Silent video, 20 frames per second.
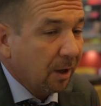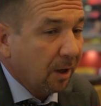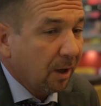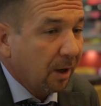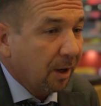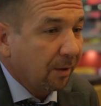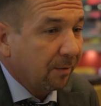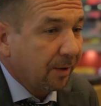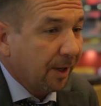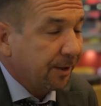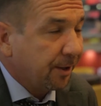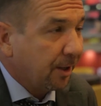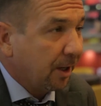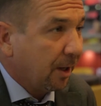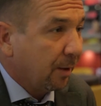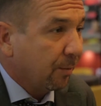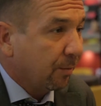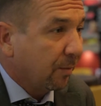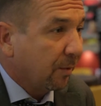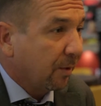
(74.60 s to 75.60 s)
а,
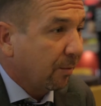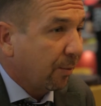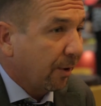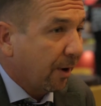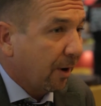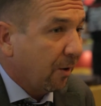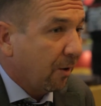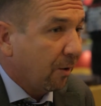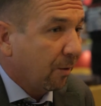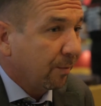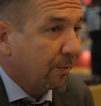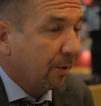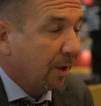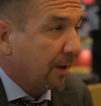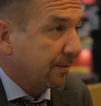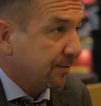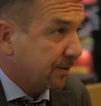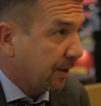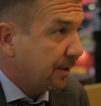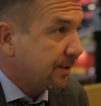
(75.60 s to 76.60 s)
владеем правом
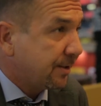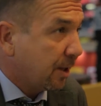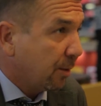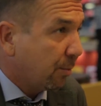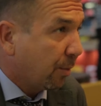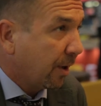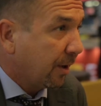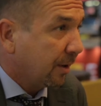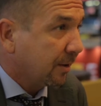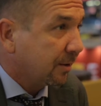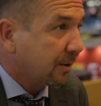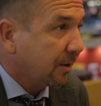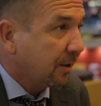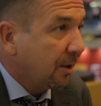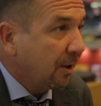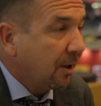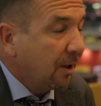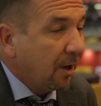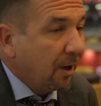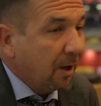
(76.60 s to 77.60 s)
на австрийский бренд.
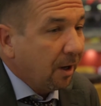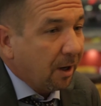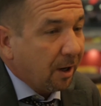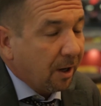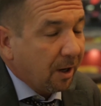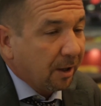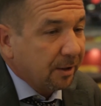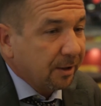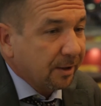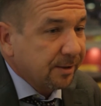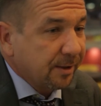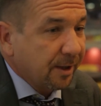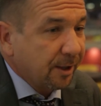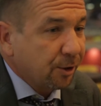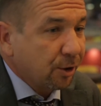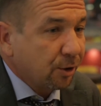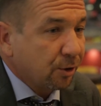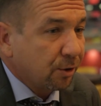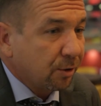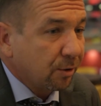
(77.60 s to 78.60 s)
Это
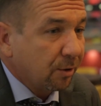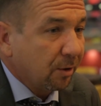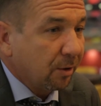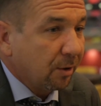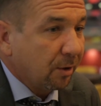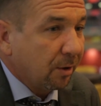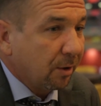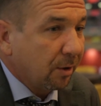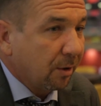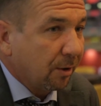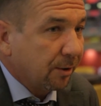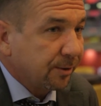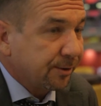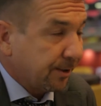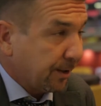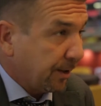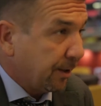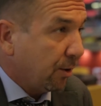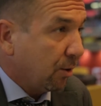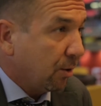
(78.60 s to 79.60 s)
значит, что
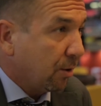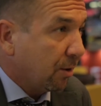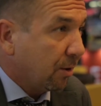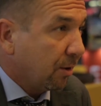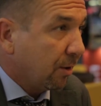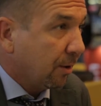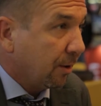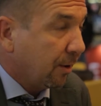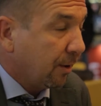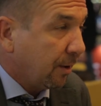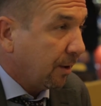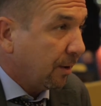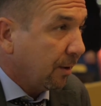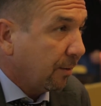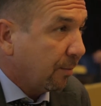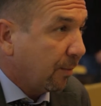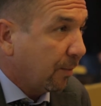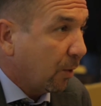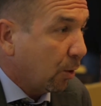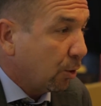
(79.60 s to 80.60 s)
сырье
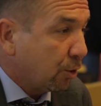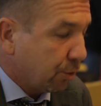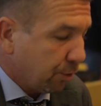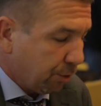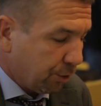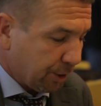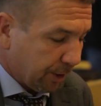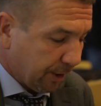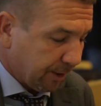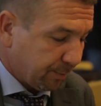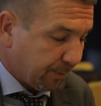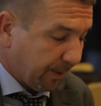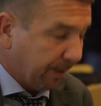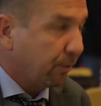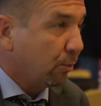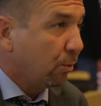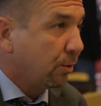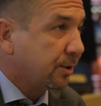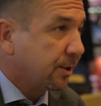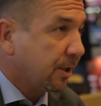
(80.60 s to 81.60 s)
и большую часть
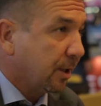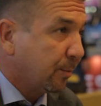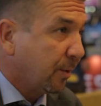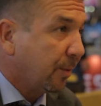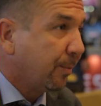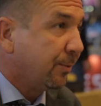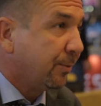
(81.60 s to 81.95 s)
продукции мы